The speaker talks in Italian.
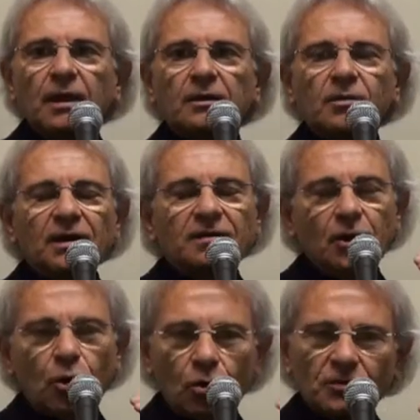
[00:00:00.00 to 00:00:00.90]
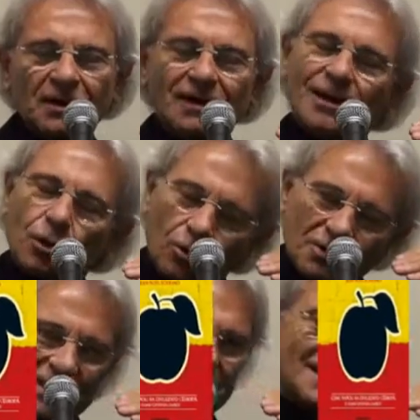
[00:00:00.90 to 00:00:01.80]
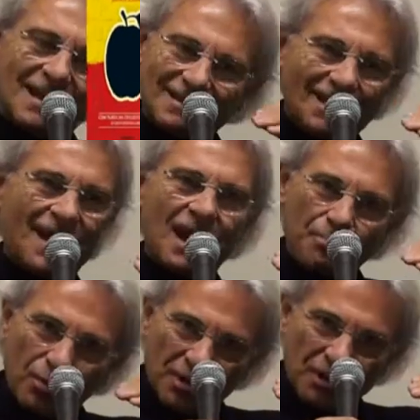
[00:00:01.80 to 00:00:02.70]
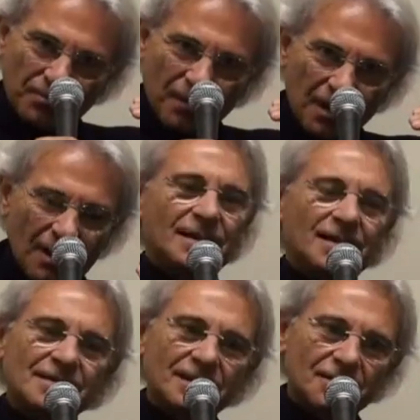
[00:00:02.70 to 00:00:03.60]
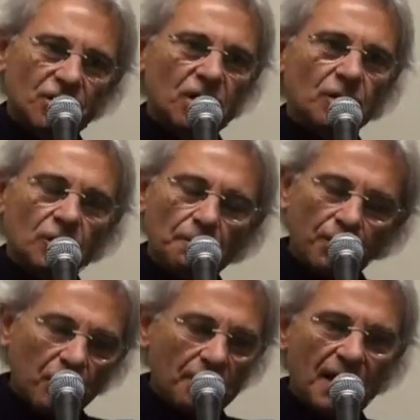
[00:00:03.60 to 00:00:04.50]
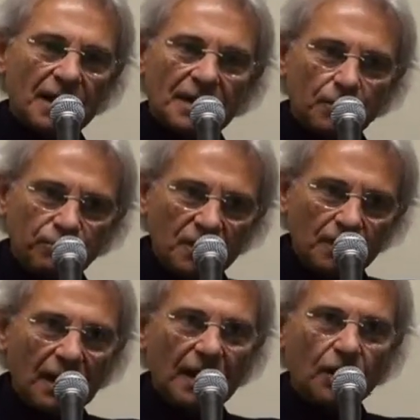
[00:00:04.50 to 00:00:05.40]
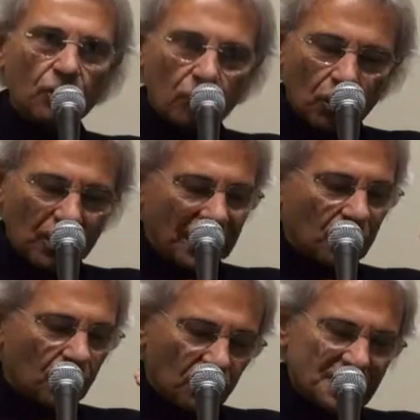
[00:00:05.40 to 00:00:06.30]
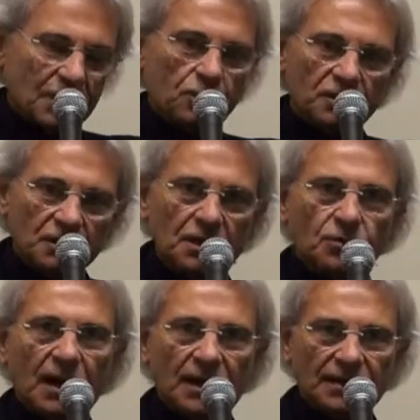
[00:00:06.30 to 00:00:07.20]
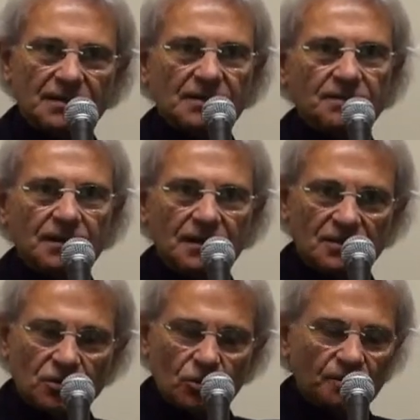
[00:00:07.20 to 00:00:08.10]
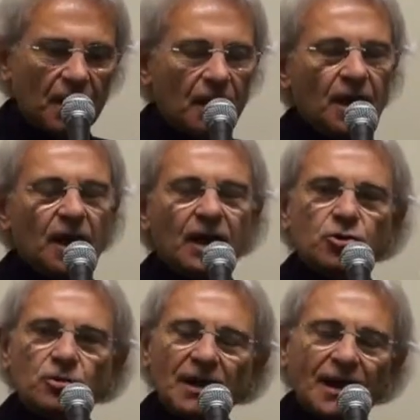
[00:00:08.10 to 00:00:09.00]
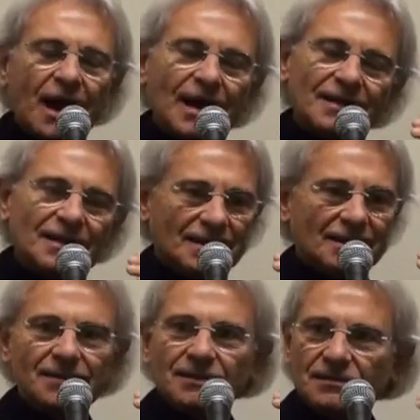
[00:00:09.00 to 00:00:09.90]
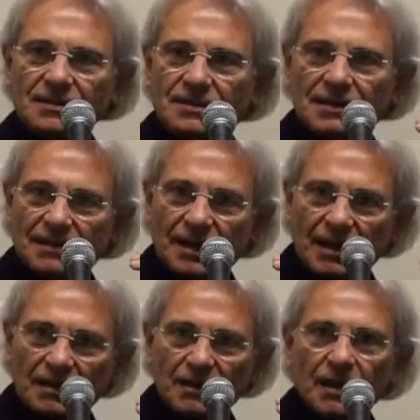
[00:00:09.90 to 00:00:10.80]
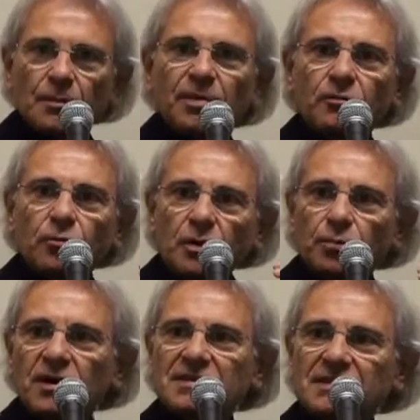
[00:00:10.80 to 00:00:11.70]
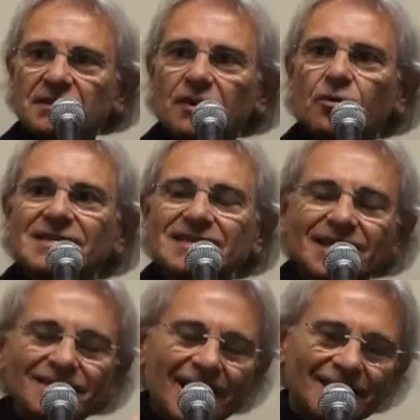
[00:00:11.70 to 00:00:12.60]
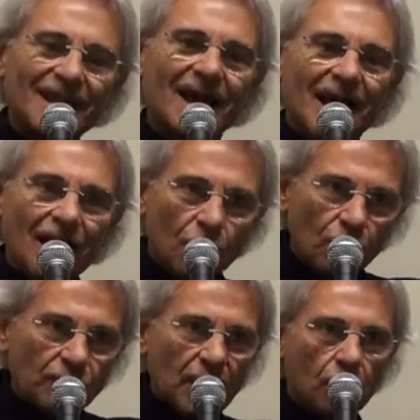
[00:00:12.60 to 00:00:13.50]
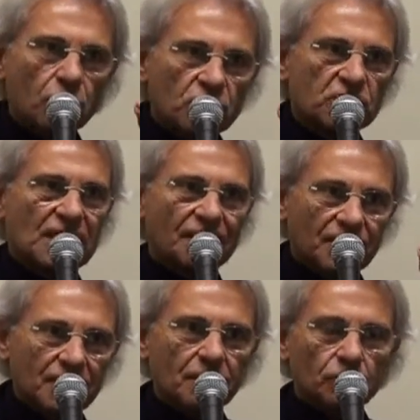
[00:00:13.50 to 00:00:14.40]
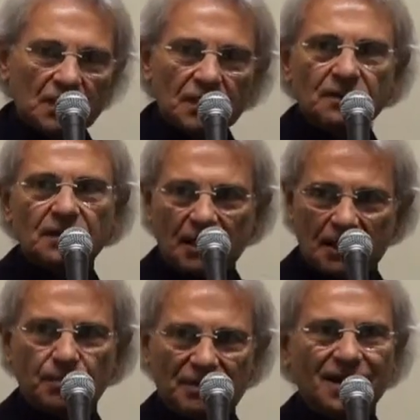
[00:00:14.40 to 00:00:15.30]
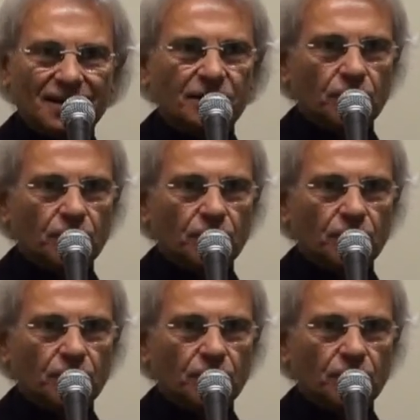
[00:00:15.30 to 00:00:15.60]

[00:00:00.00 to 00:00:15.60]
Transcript: il quale racconta che cosa è stata Napoli dal Settecento in poi, ma anche prima, e co che cosa continua ad essere adesso e cioè ha delle caratteristiche tali per cui può essere considerata ancora oggi la vera autentica capitale